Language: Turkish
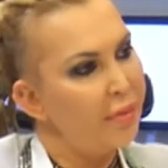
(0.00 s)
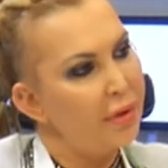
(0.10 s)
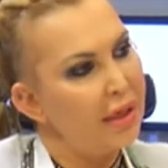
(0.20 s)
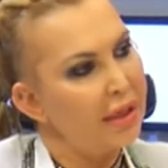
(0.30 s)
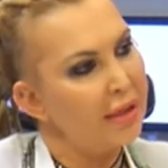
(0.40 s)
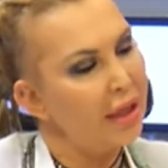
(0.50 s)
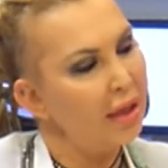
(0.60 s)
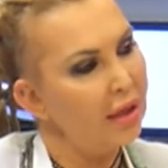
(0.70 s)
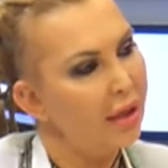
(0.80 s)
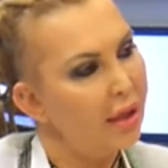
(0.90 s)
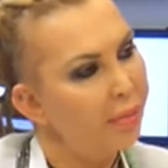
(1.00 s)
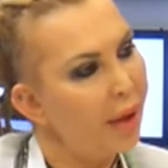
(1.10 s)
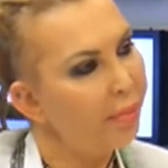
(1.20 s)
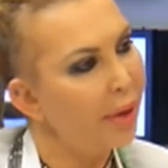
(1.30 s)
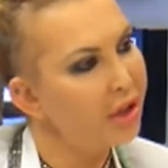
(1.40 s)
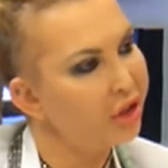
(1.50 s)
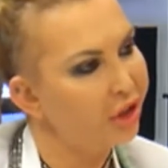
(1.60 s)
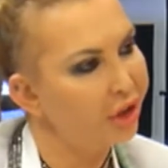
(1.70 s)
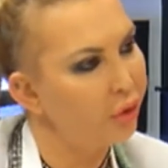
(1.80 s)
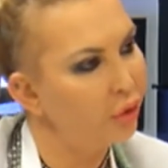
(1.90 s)
birlikte ben barış
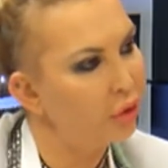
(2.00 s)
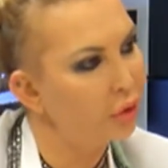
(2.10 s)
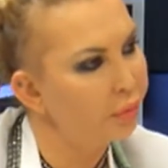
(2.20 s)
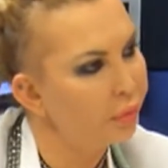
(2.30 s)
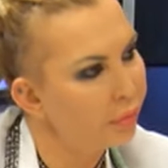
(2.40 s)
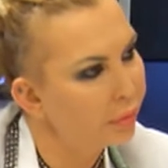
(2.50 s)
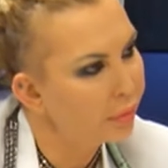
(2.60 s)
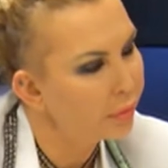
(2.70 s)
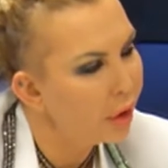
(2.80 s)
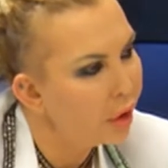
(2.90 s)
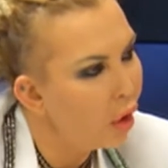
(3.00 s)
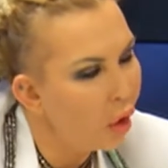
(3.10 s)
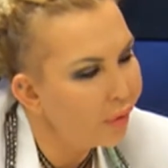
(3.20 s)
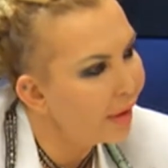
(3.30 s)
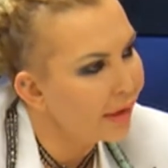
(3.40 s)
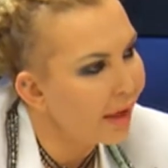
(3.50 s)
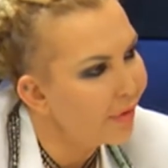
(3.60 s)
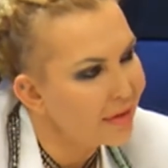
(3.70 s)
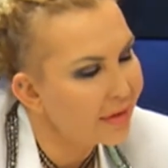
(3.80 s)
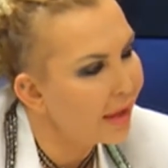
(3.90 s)
için yürürüm. Onların
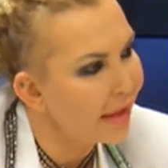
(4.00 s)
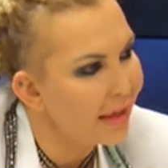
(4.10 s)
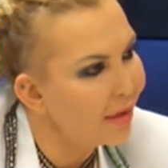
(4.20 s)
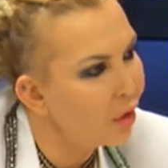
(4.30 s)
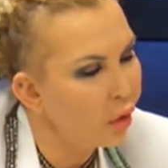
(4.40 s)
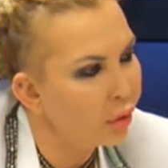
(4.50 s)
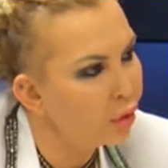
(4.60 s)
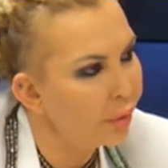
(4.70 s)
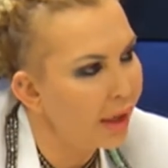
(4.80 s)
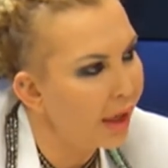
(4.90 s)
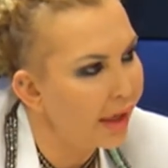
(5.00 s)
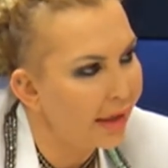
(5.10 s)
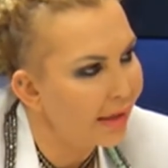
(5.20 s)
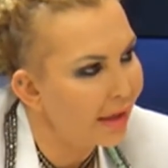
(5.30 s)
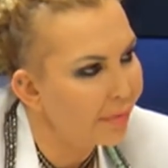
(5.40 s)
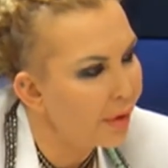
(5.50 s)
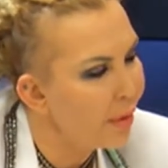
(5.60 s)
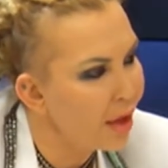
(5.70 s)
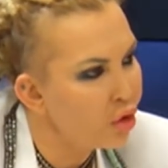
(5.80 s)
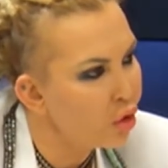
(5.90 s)
kafasındakinin ne olduğu beni alakadar etmez.
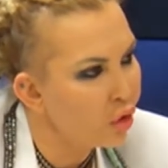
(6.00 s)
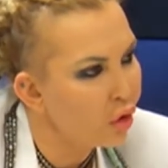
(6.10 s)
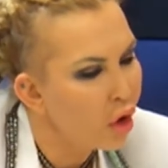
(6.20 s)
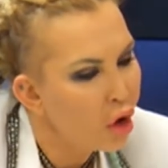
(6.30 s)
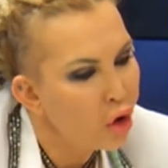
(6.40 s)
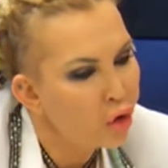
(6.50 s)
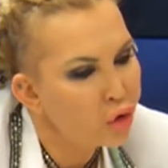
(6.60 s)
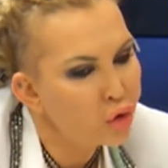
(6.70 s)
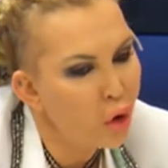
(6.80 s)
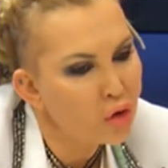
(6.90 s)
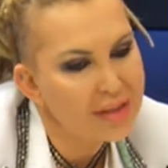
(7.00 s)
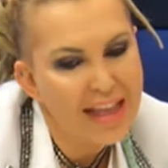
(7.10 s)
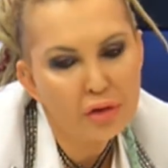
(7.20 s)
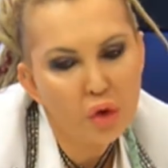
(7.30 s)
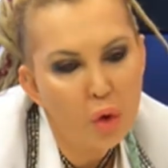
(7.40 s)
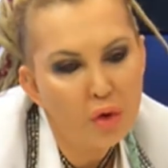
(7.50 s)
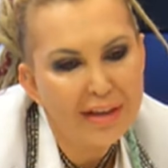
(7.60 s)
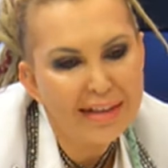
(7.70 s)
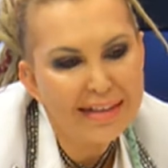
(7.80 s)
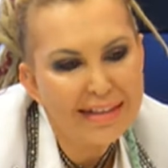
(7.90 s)
Ben çünkü sözde
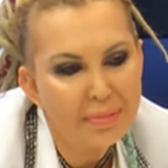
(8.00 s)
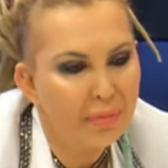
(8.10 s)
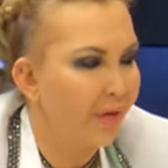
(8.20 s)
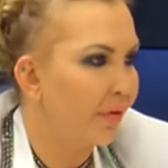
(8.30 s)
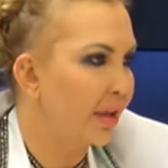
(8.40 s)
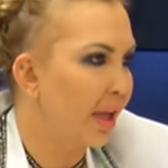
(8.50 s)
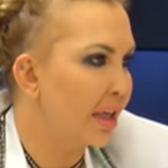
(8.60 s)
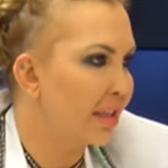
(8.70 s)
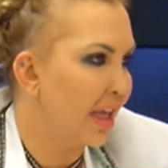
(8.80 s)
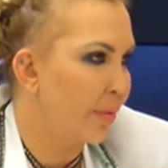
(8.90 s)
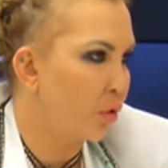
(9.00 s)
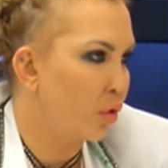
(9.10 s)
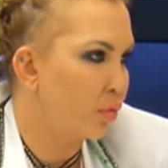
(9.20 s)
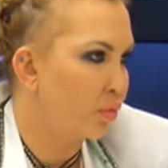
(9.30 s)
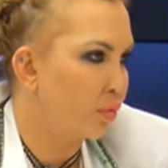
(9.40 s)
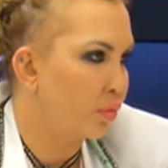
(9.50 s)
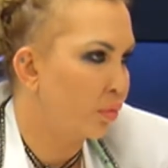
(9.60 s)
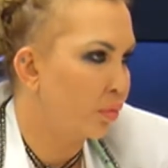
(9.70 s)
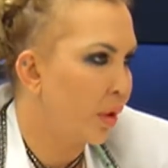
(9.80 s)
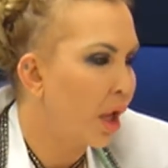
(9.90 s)
soykırım lafını dahi sevmiyorum.
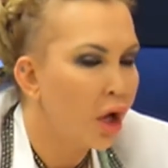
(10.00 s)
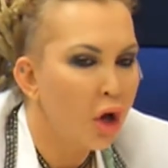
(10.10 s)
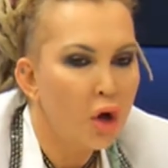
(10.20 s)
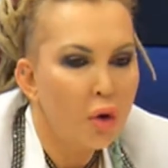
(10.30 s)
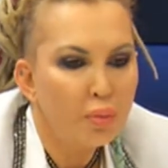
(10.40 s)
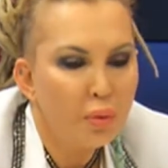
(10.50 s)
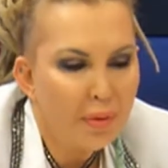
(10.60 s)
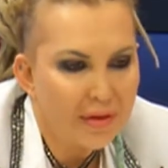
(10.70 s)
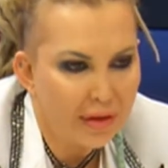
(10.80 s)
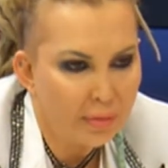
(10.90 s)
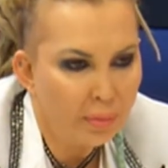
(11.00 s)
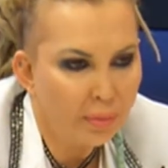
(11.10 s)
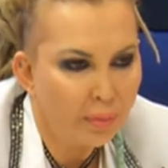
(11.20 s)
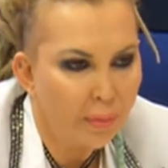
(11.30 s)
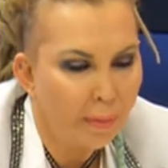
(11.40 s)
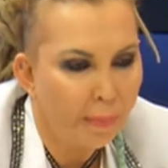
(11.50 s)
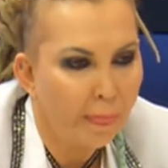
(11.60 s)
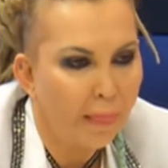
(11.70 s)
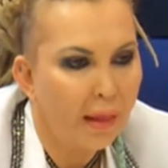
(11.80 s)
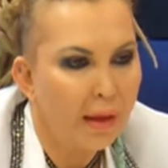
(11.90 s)
Bu bizim
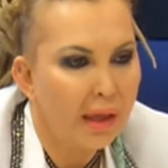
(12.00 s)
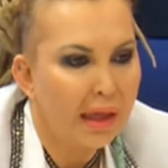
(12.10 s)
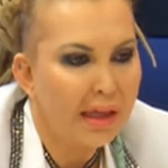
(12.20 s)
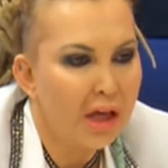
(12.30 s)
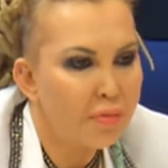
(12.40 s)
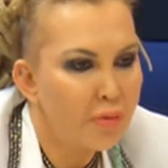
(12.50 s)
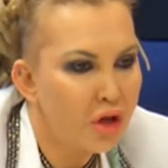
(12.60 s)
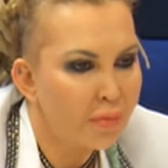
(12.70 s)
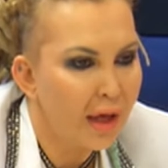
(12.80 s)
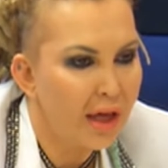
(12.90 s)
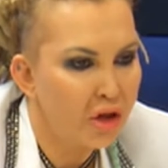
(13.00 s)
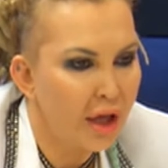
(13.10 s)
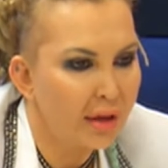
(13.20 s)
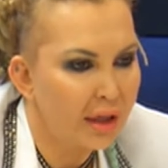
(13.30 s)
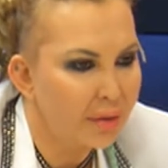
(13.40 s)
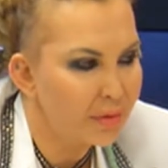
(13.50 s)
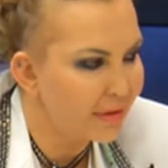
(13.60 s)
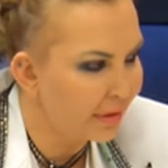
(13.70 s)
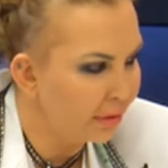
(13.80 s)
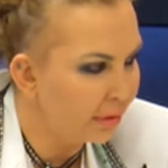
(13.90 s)
geçmiş ecdatlarımızın